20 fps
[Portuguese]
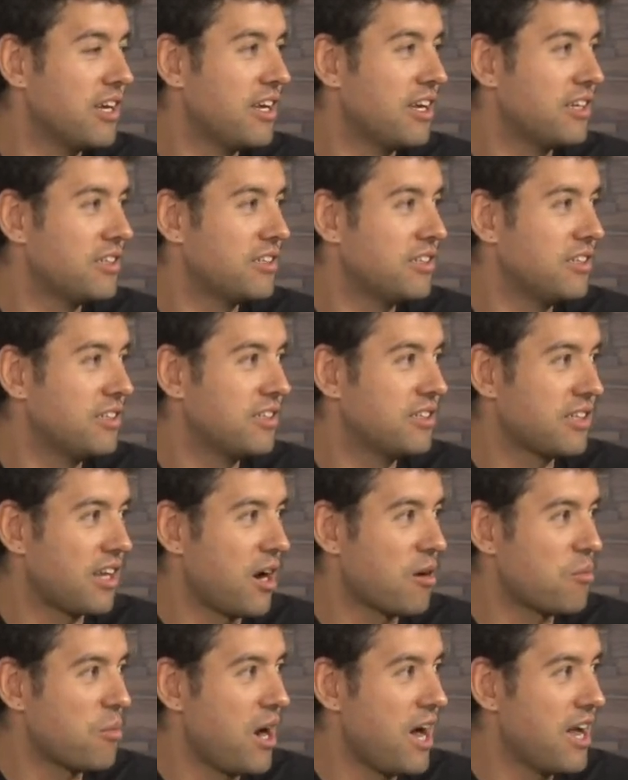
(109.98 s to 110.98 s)
de, de
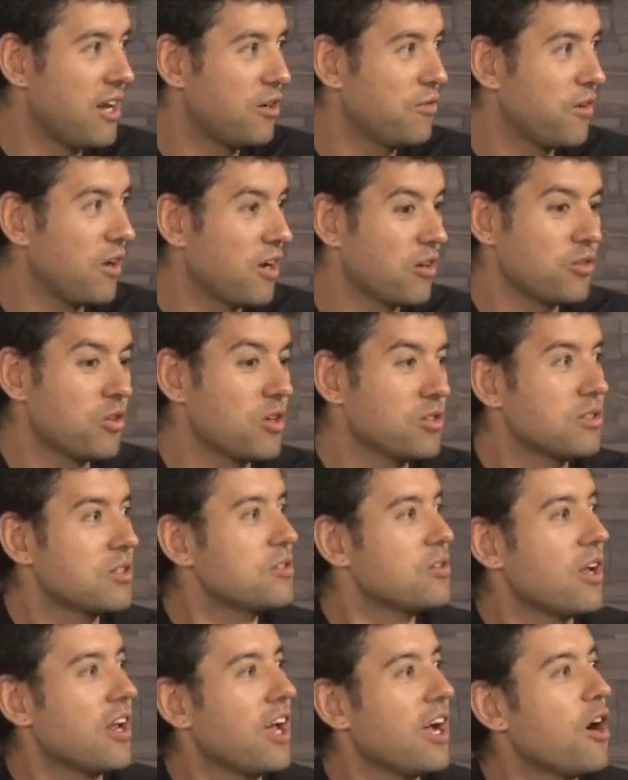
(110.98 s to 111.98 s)
trabalho e falaram, nossa,
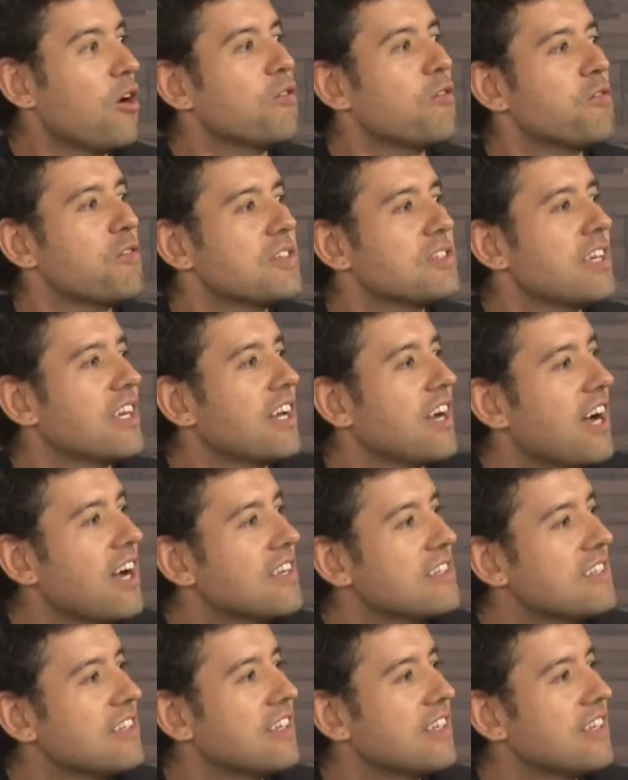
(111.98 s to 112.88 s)
isso é legal, vou fazer em casa?